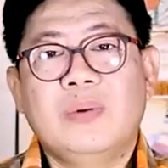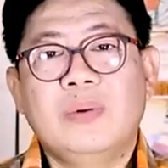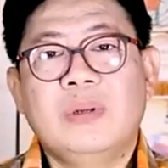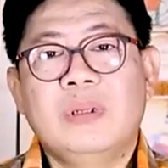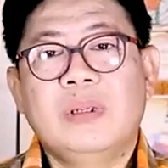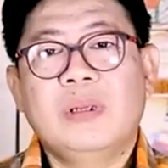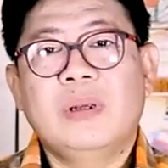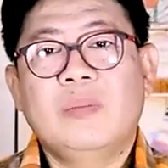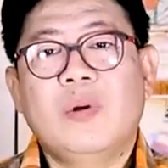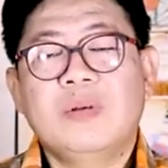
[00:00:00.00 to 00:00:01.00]
คุณ
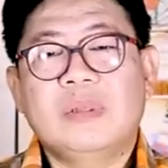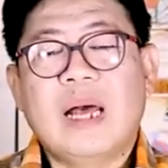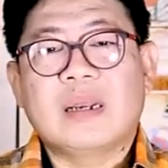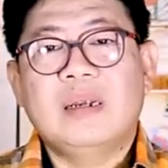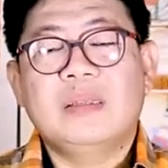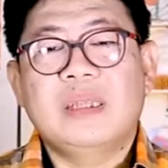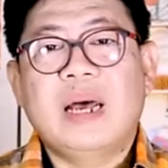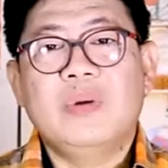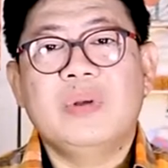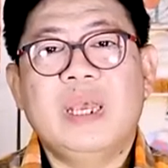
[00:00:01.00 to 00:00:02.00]
พงศักดิ์เลิศ
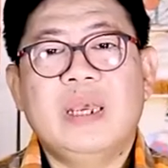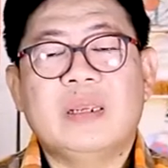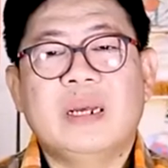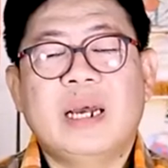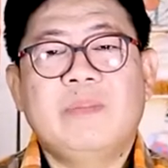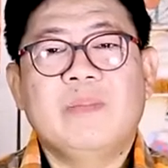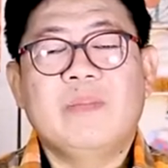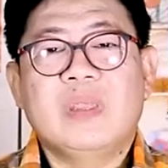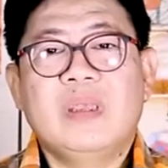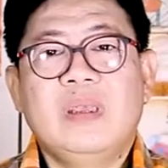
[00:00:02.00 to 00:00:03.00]
จารุเกตนะครับ
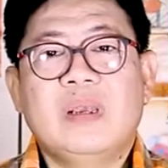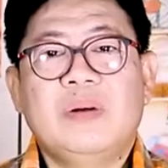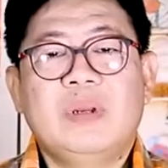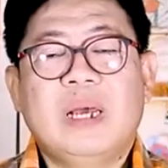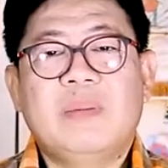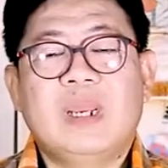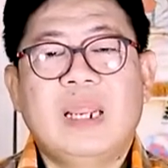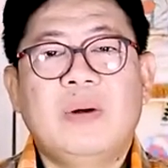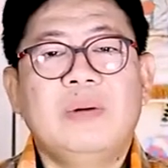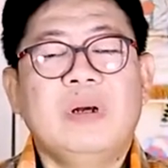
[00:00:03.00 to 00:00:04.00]
ที่กรุณามา
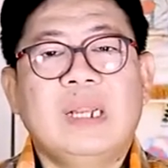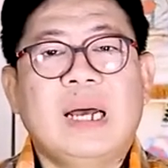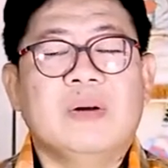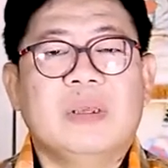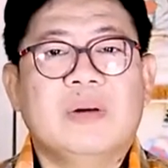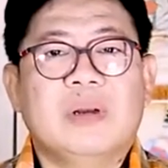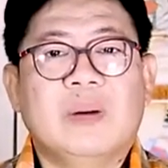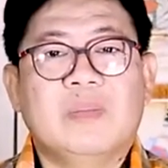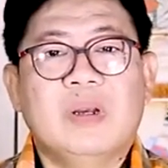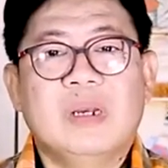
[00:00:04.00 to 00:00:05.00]
เล่าเรื่องราวเกี่ยว
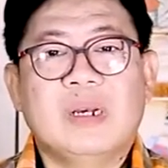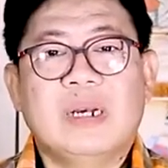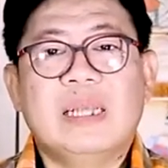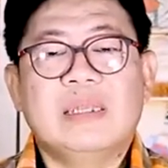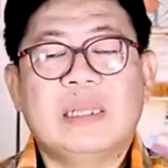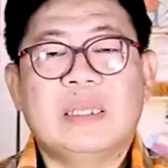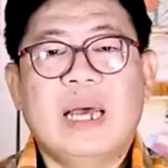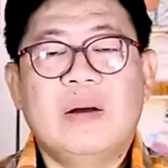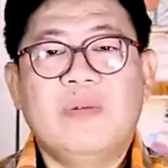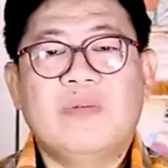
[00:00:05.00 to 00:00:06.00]
กับงานสัน
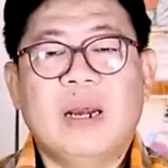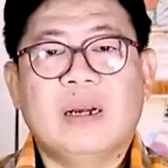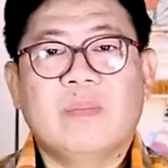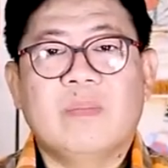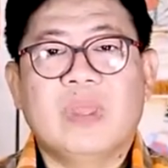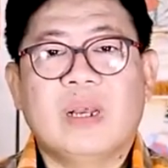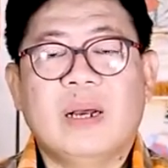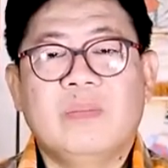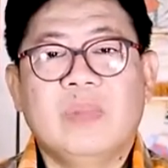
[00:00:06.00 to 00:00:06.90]
เจ้าให้ฟังนะครับ